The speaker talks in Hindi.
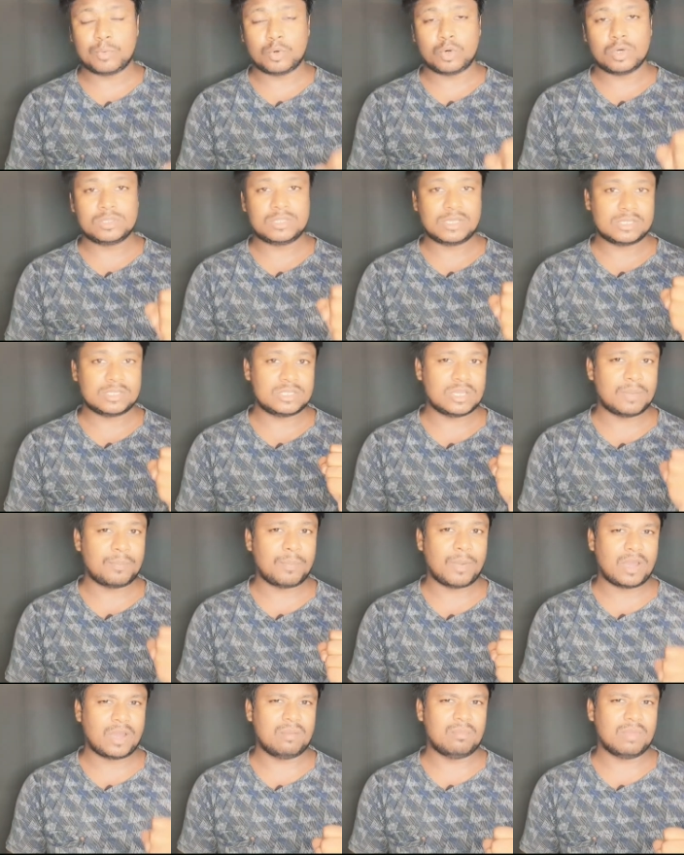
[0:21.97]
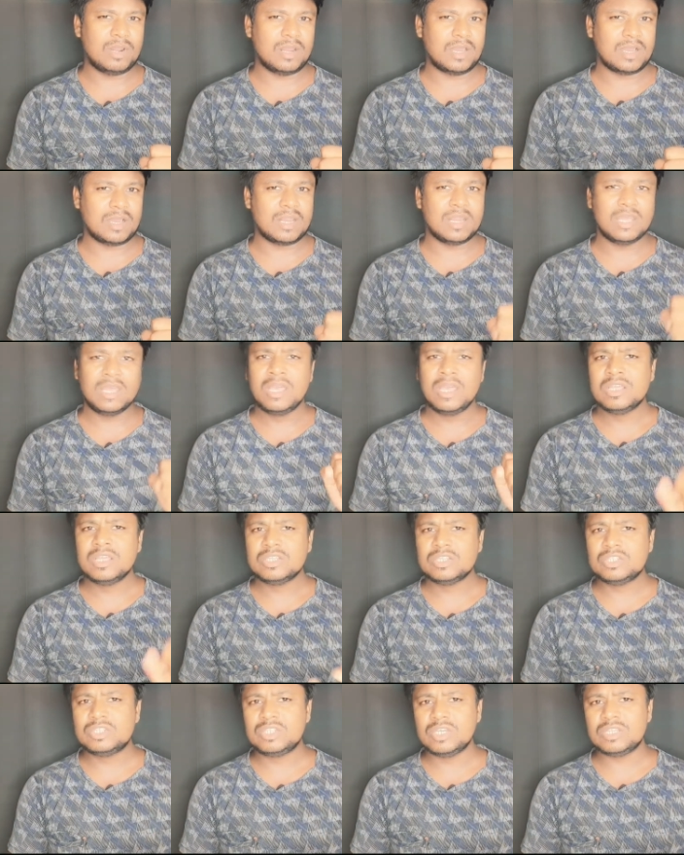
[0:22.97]
बहुत ही अच्छा पकड़ बनाकर
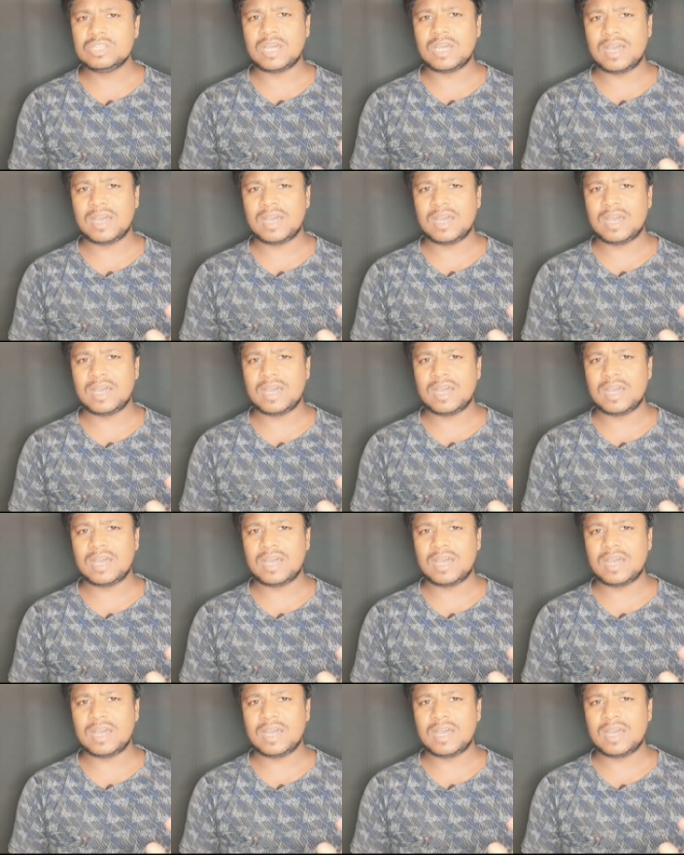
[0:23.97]
जीत